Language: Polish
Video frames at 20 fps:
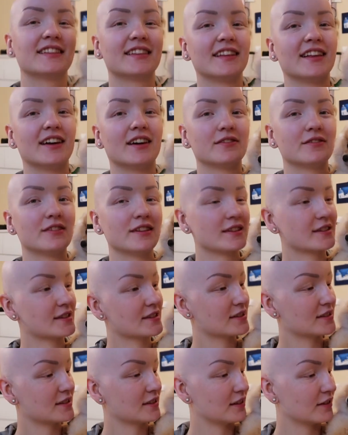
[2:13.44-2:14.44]
No,
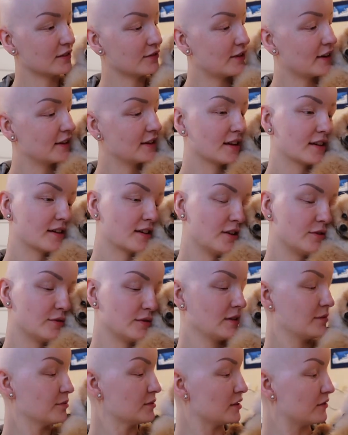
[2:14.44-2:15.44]
więc e, fajnie Chloe
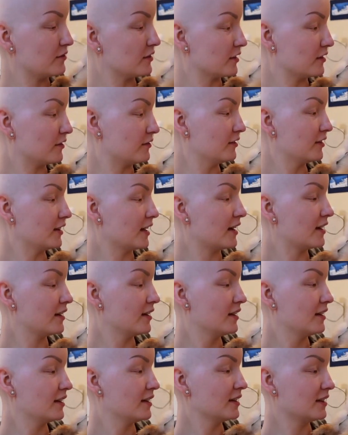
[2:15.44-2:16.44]
nam się wychowuje
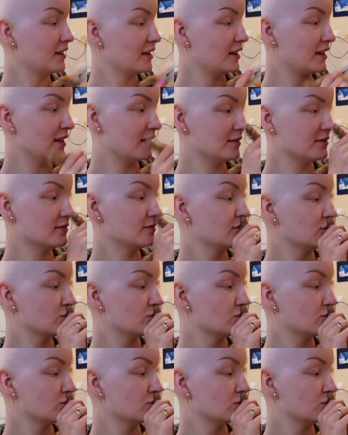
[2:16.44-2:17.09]
i